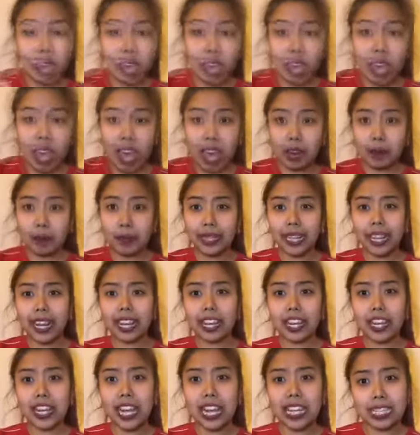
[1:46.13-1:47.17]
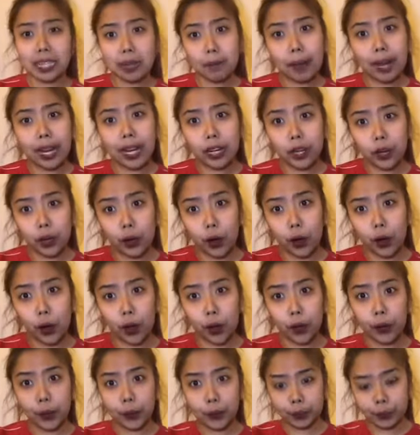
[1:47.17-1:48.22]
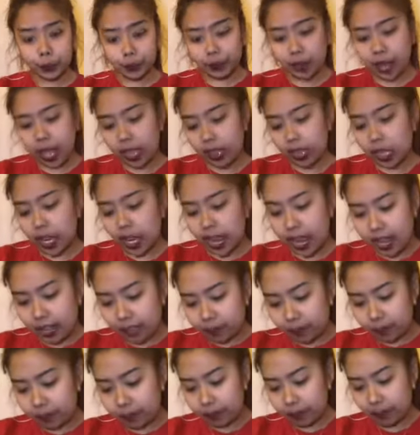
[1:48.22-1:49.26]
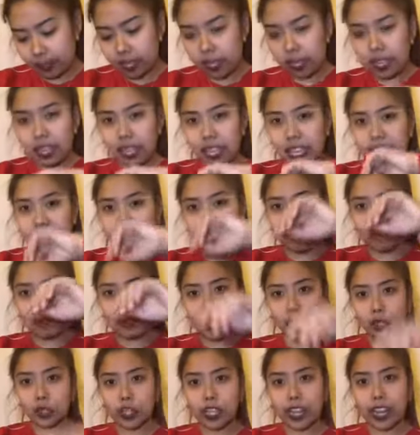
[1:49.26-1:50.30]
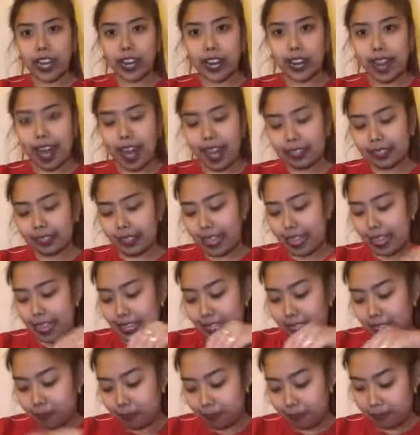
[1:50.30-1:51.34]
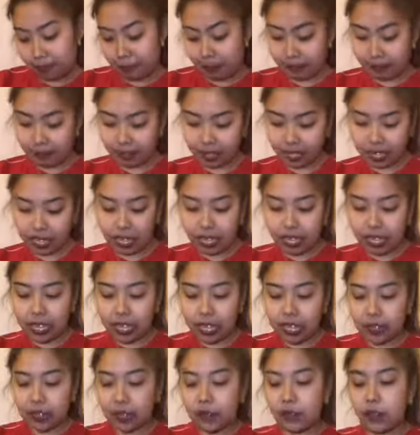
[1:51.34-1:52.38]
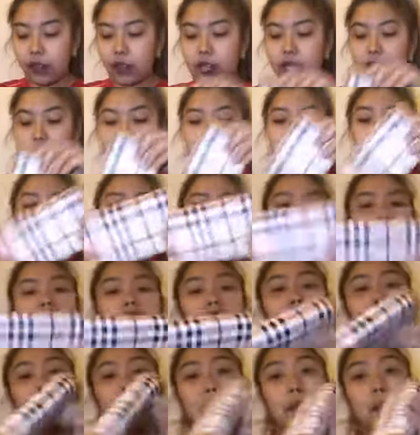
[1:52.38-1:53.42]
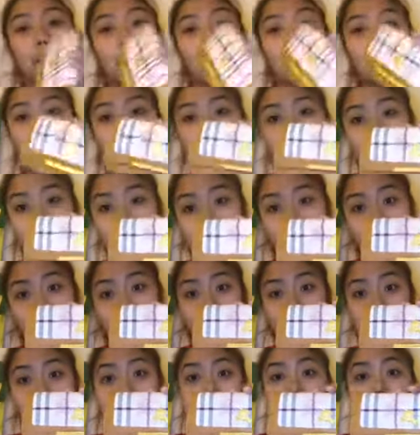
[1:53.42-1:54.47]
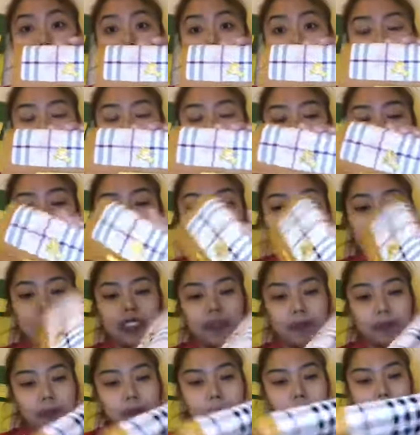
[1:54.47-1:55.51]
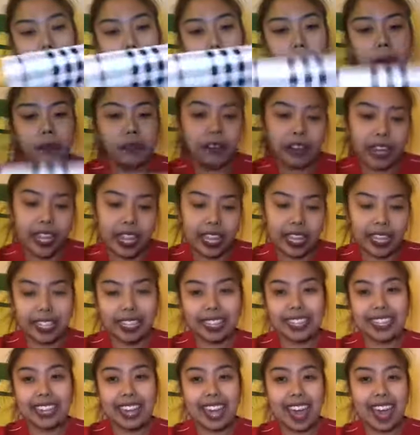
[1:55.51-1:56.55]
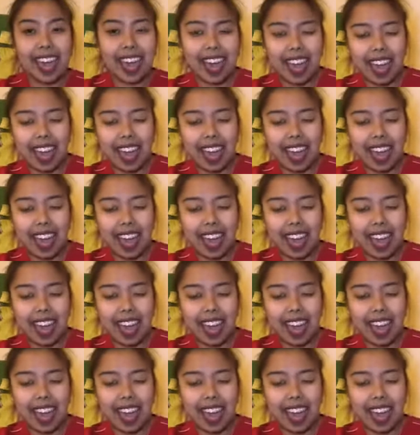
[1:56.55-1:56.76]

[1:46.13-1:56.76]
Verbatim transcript: Ano ba talaga yung nasa bag ko? Eto na. Yan, biyuksan na natin. The first one is my wallet. Yan, this is a Burberry. Yeah.